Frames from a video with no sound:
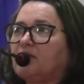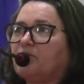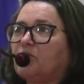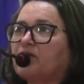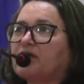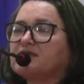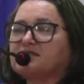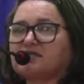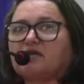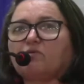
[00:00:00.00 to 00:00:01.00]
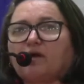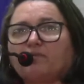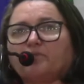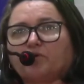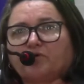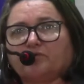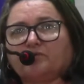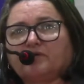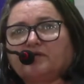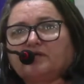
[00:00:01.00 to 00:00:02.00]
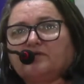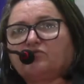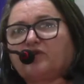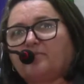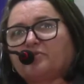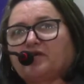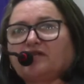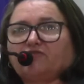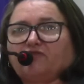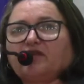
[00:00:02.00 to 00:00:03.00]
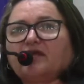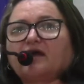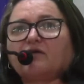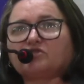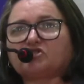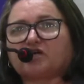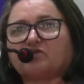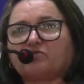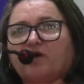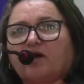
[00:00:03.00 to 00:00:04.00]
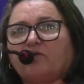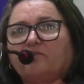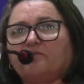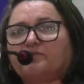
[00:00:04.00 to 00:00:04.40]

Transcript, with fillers: porque sem o apoio do deputado federal e estadual,